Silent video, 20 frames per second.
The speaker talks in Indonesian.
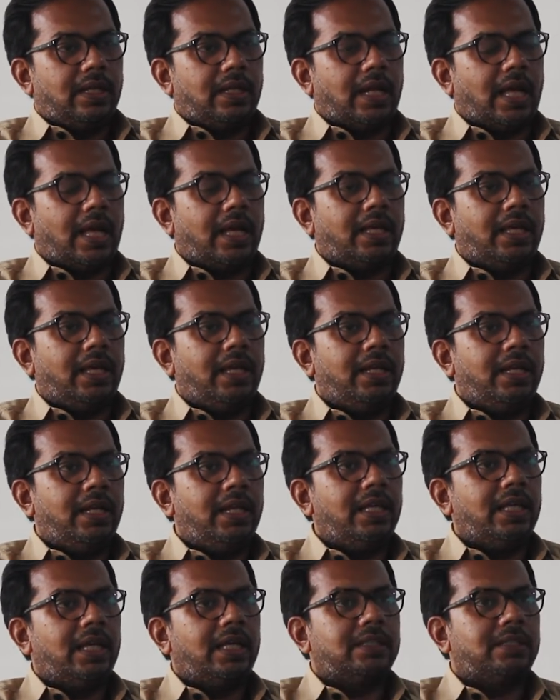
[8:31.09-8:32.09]
Nah,
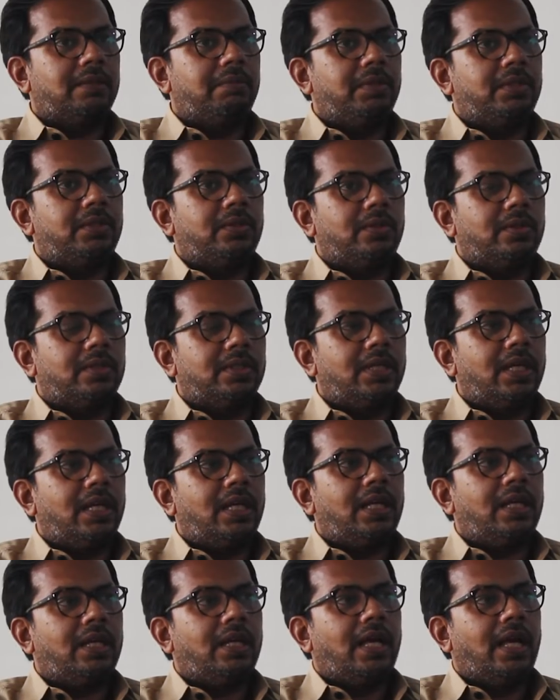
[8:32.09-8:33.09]
ini yang
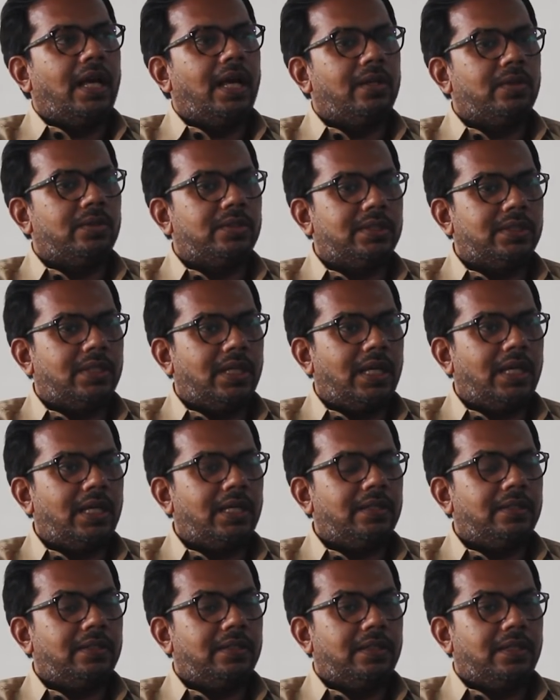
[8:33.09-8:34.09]
sebetulnya
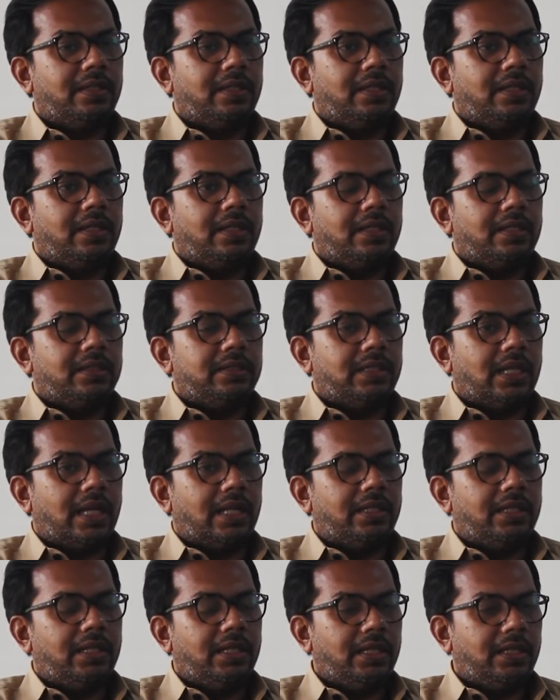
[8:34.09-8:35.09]
harusnya
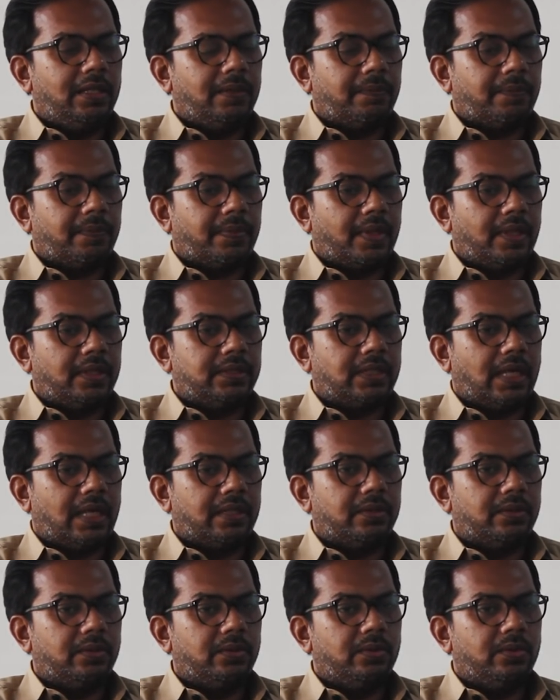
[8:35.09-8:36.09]
jadi
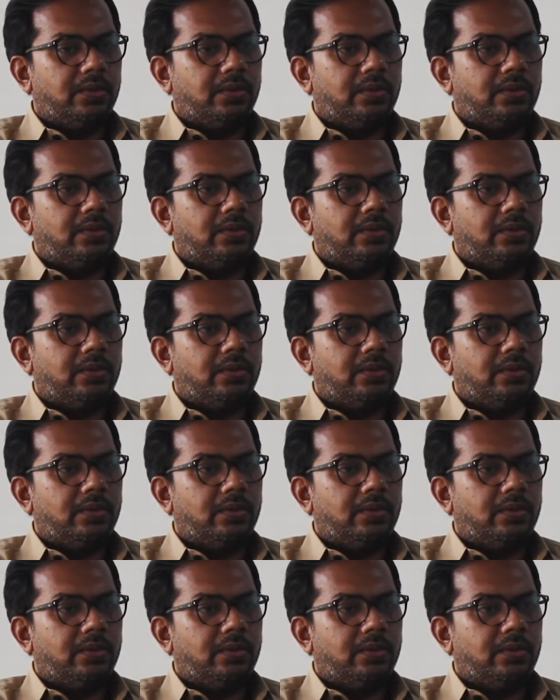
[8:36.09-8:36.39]
satu